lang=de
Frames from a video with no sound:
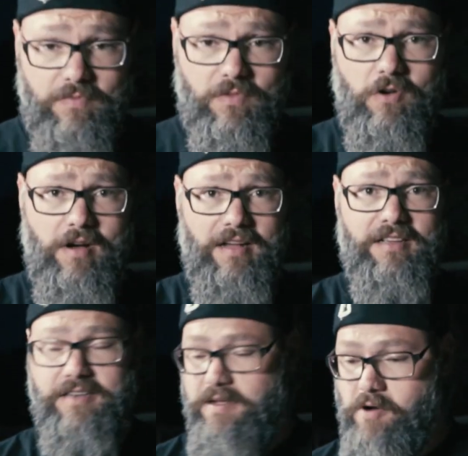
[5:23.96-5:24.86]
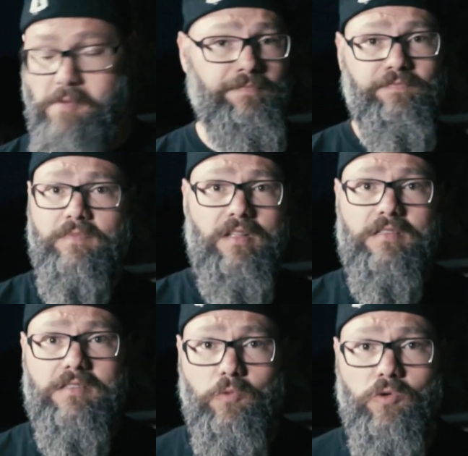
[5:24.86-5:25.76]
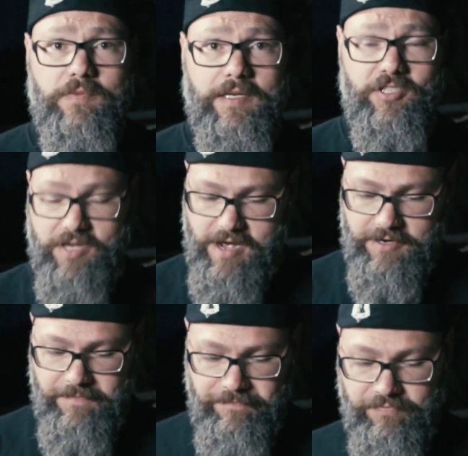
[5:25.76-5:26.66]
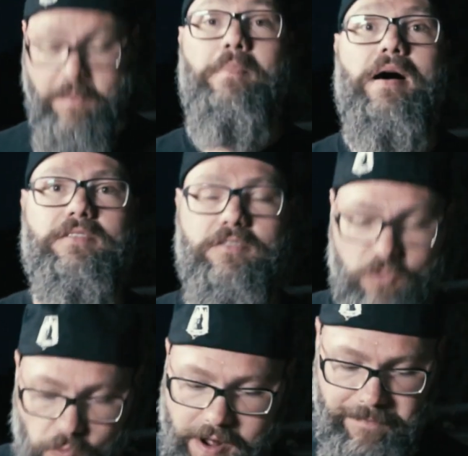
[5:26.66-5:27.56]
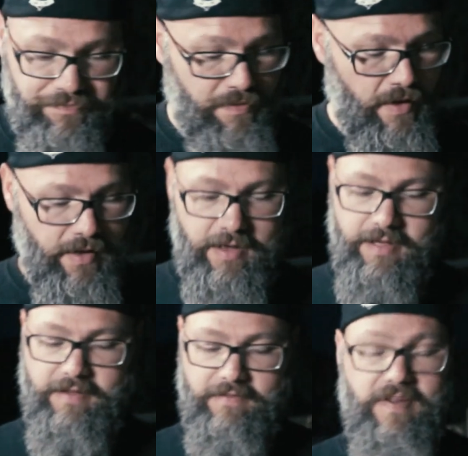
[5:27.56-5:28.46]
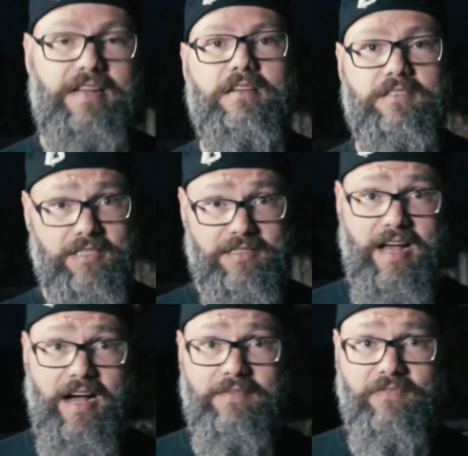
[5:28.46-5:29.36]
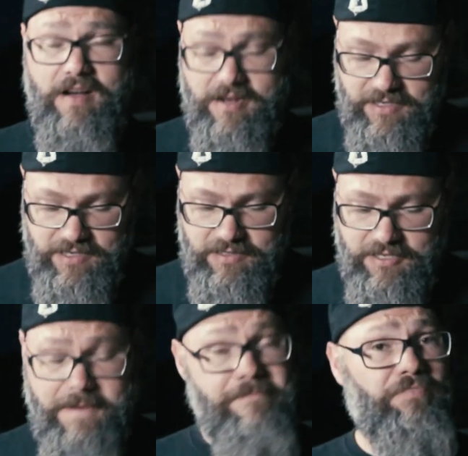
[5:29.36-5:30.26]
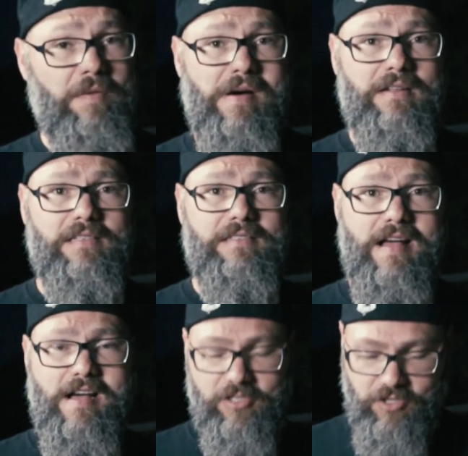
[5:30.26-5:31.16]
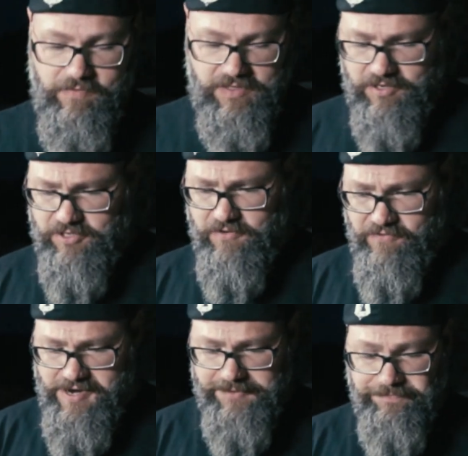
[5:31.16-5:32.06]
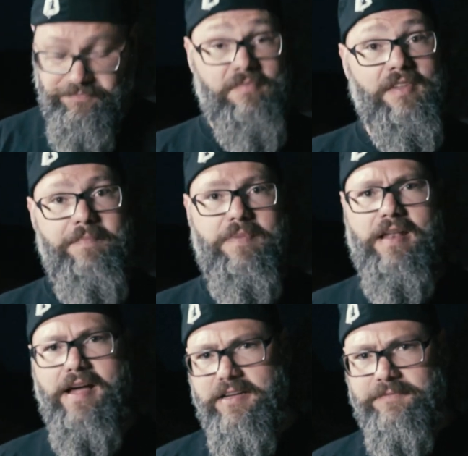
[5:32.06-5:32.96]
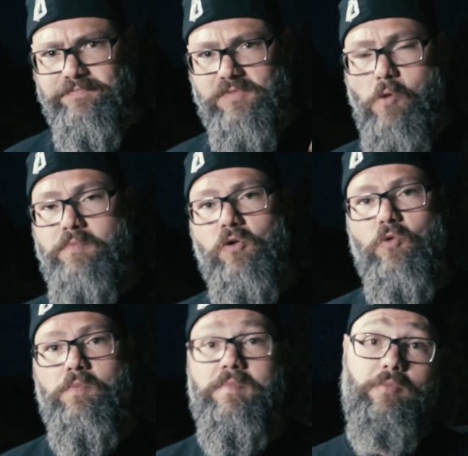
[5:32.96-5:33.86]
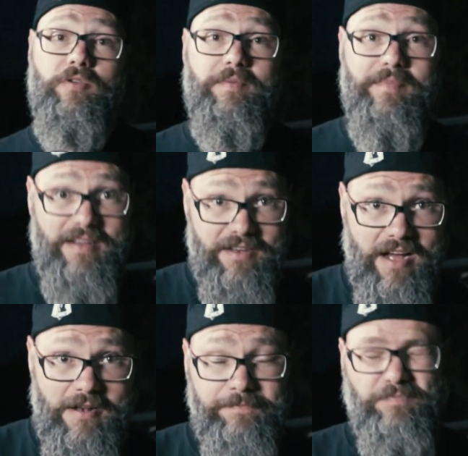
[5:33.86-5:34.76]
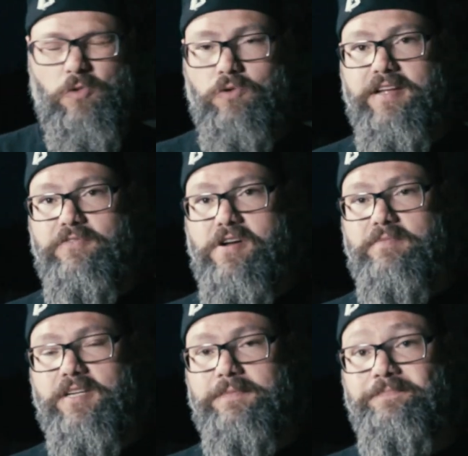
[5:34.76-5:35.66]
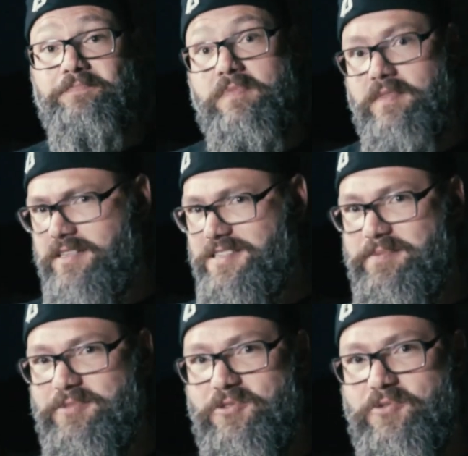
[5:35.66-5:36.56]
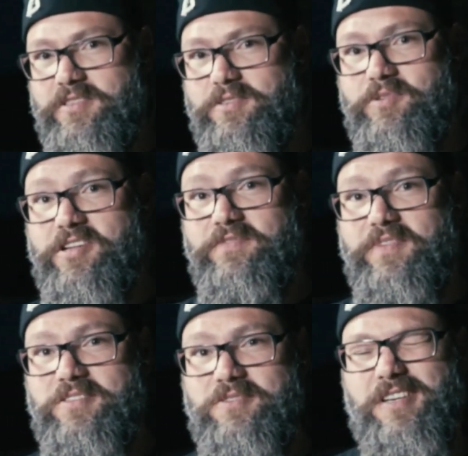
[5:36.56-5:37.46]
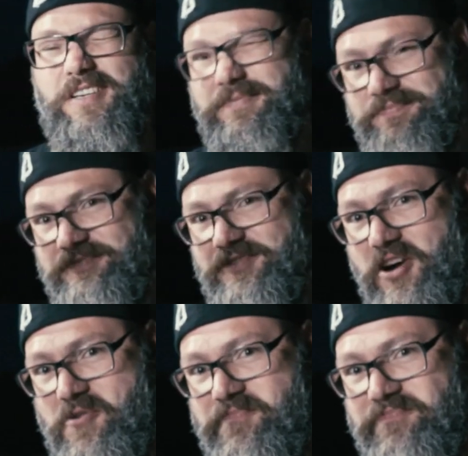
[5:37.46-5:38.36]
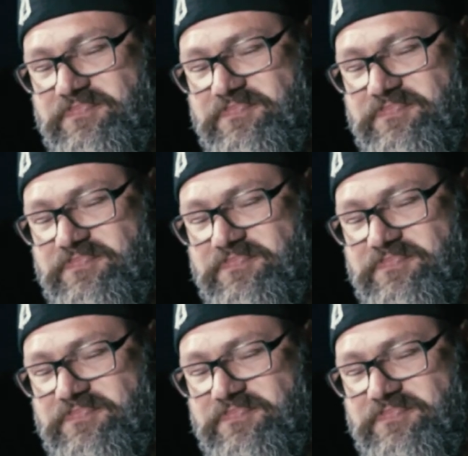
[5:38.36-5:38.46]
noch angenehme 22 Grad, passt super. Weltklasse. Sehr einfach, easy. Macht das nach. Ich hoffe, es hat euch gefallen. Gebt mir ein Like, Daumen nach oben, abonniert meinen Kanal und denkt vor allem dran, das Leben ist zu kurz, um schlechten Wein zu trinken. Ciao.